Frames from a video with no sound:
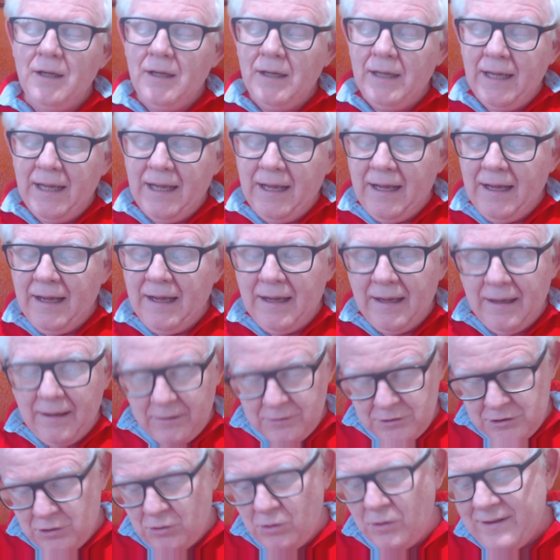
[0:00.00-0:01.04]
é,
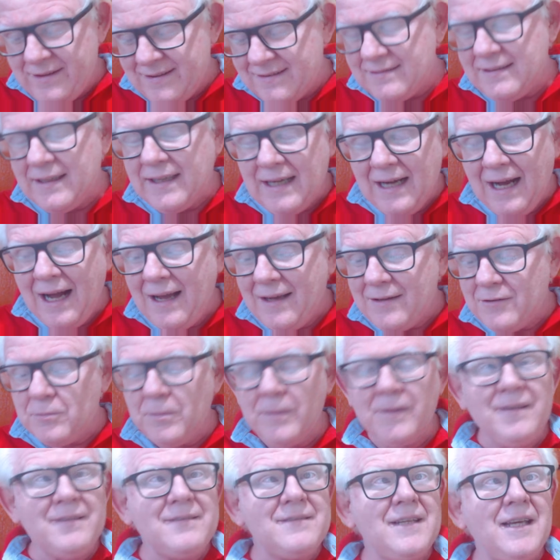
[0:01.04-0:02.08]
de coisas legais,
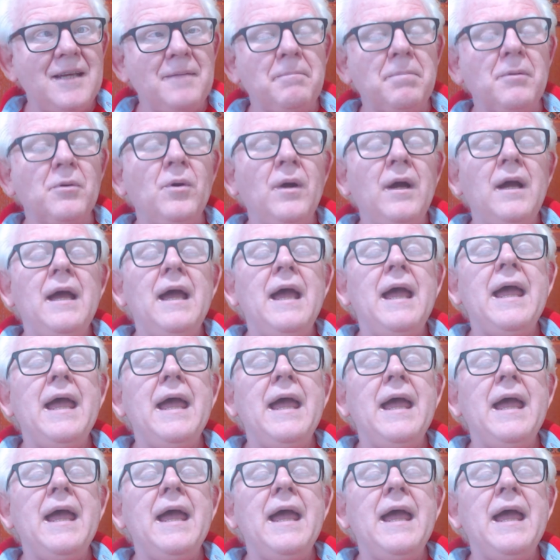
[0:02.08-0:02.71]
por exemplo,